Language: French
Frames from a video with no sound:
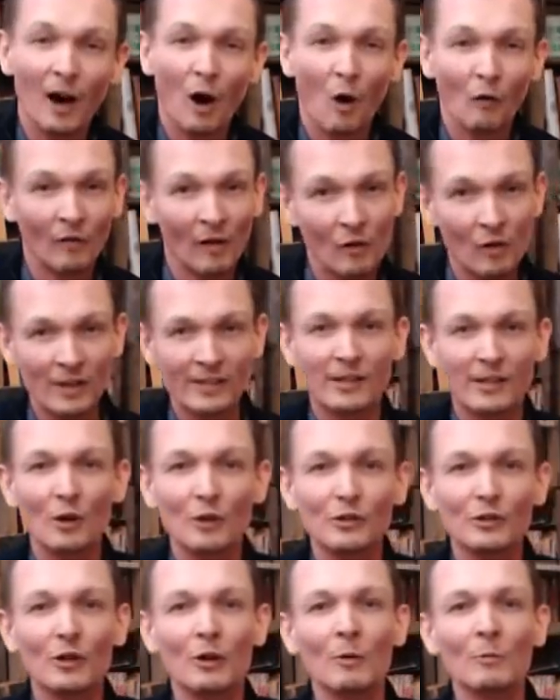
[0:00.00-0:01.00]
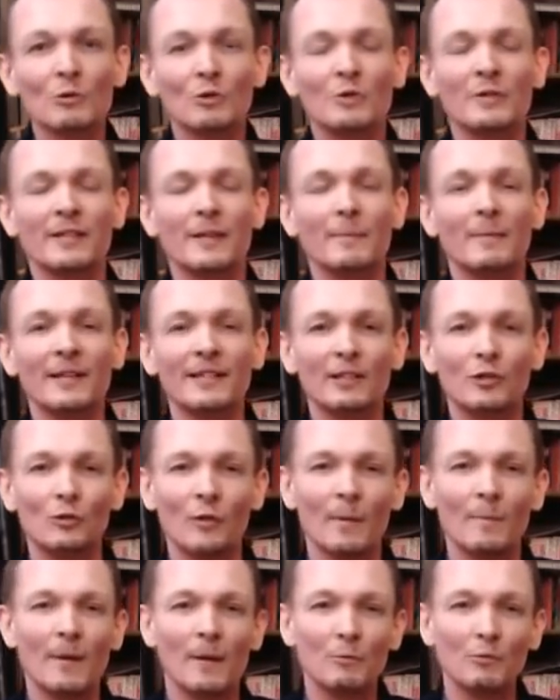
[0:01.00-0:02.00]
On va voir ça ensemble. Je ne sais pas si tu
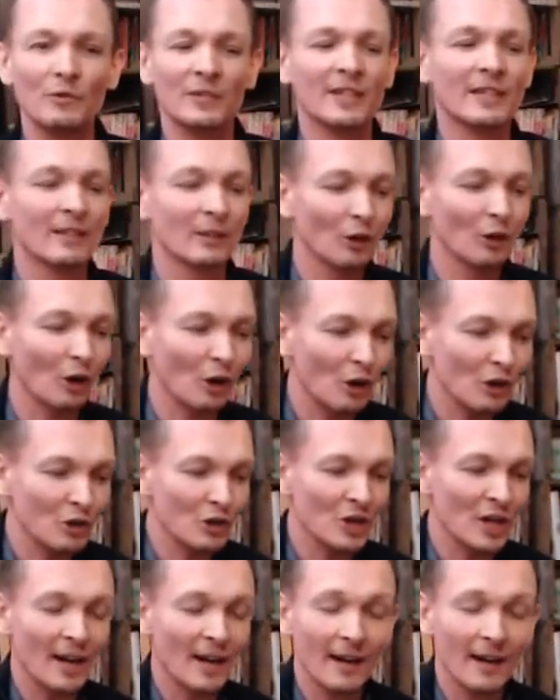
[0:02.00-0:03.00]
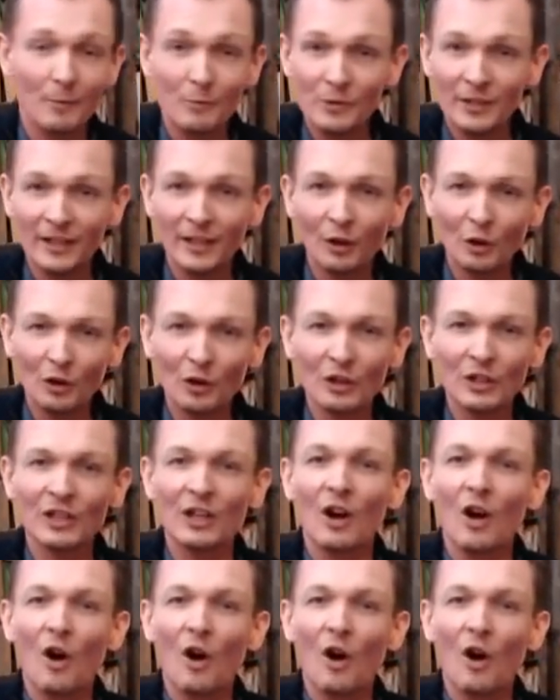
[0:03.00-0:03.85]
aimes la musique grunge, la musique rock.